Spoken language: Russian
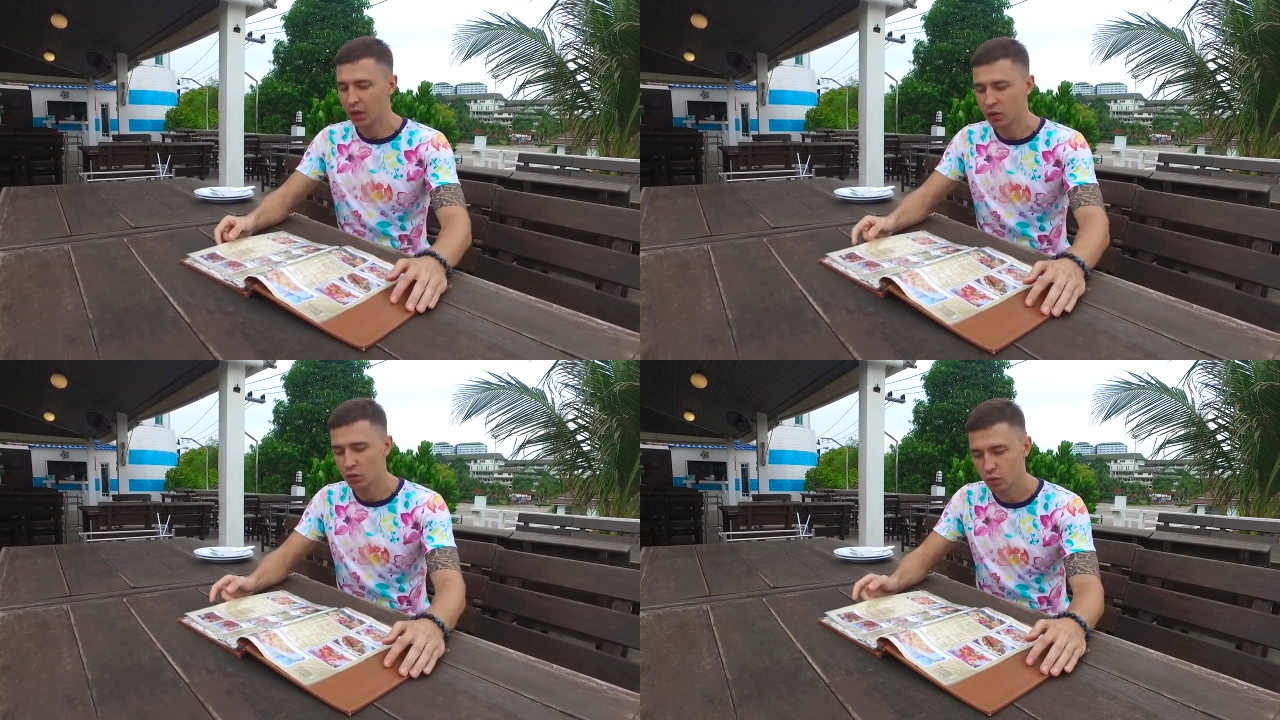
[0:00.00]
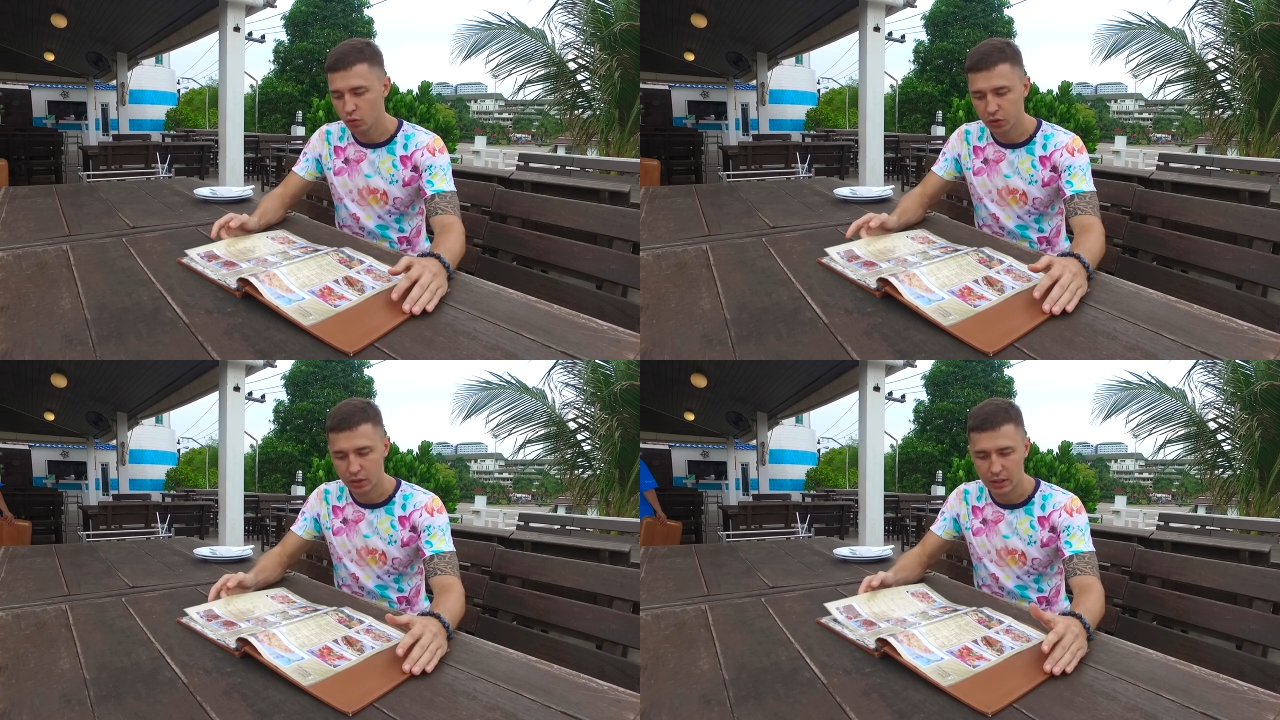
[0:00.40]
Но
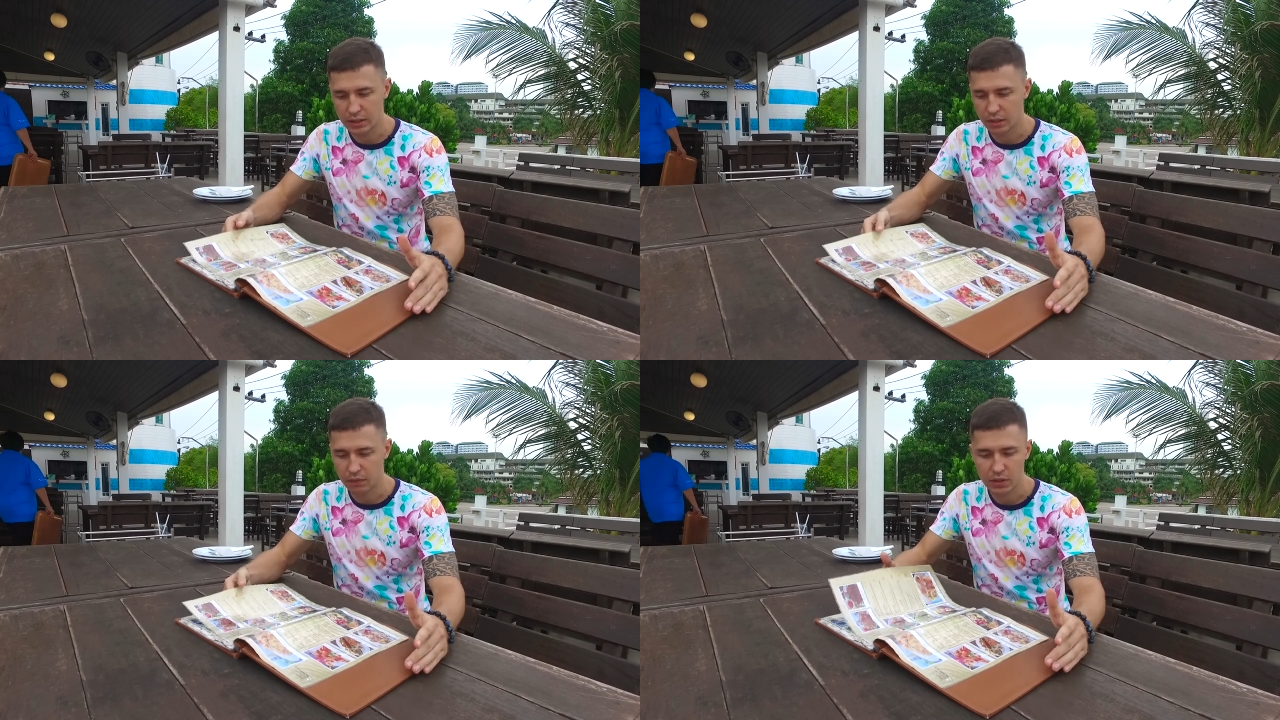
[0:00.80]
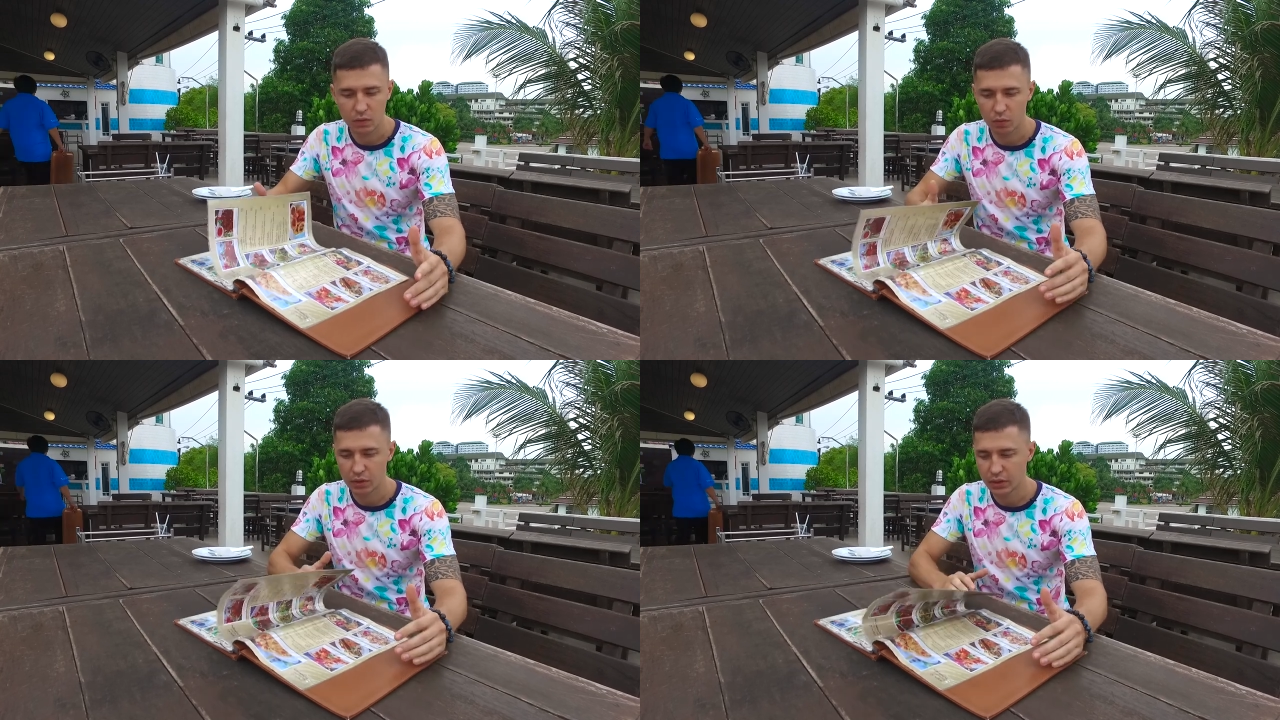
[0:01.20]
кухня разная, в
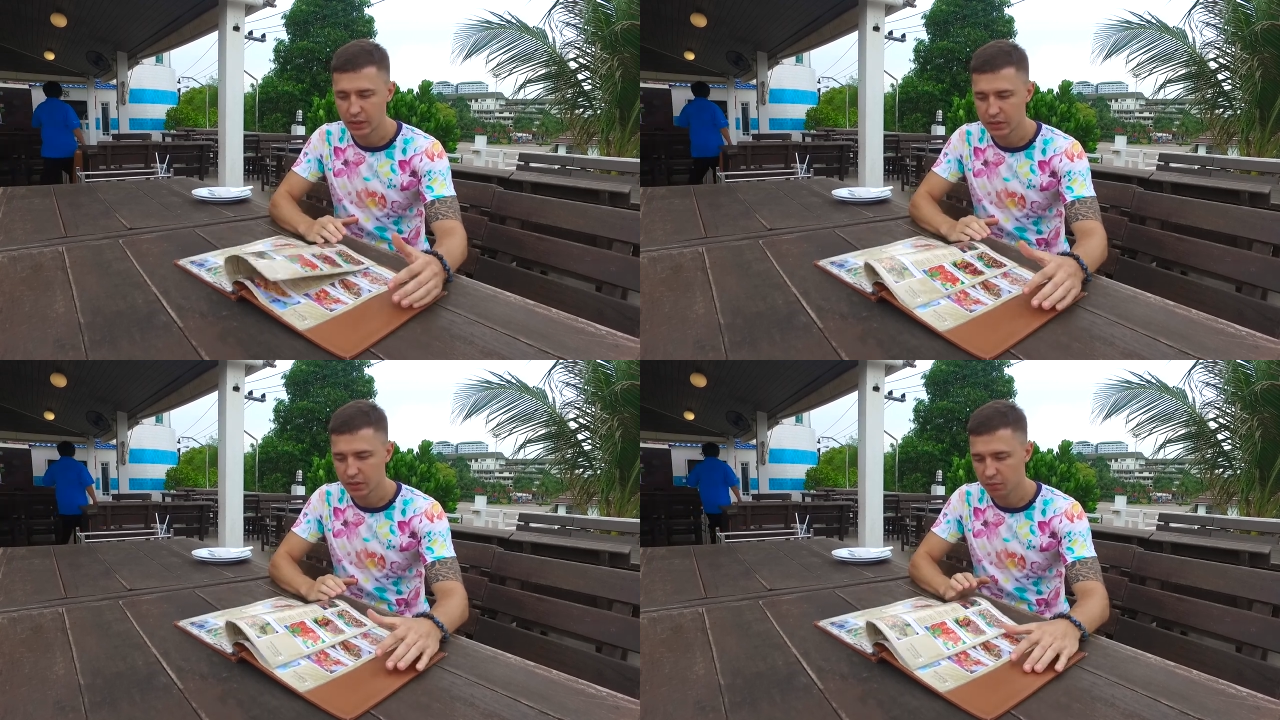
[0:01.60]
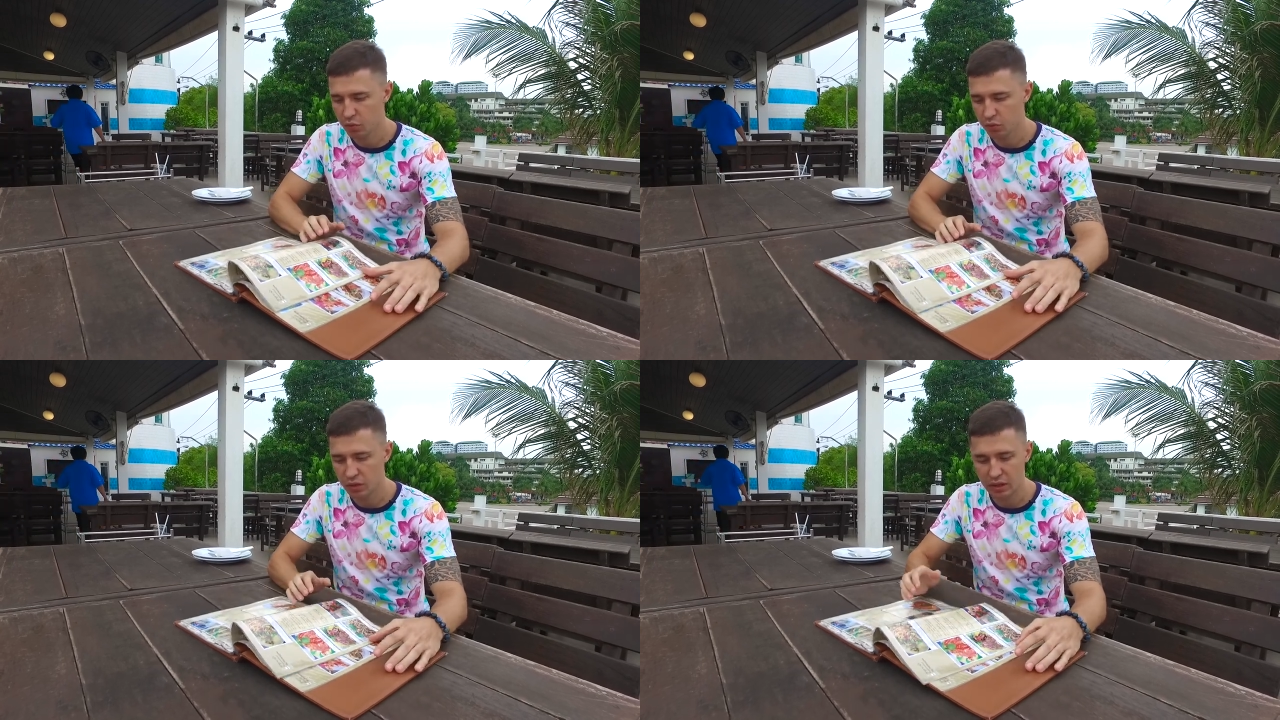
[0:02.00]
основном это тайские
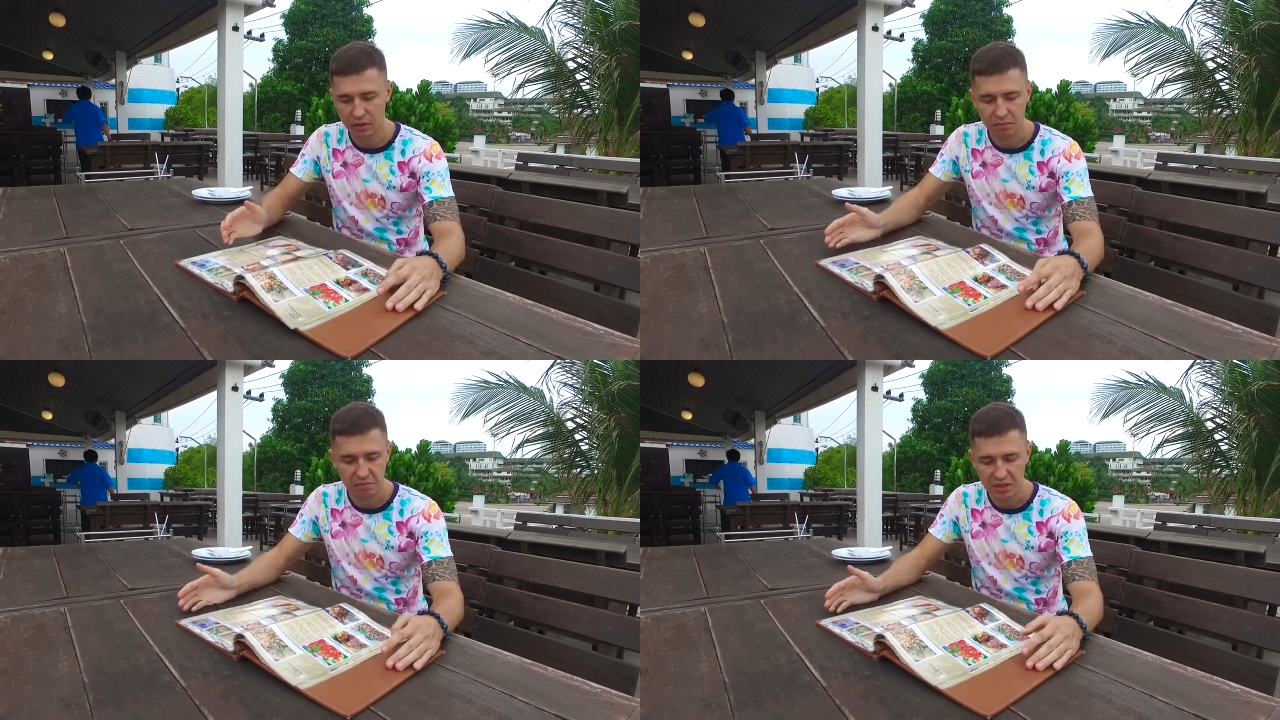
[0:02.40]
блюда,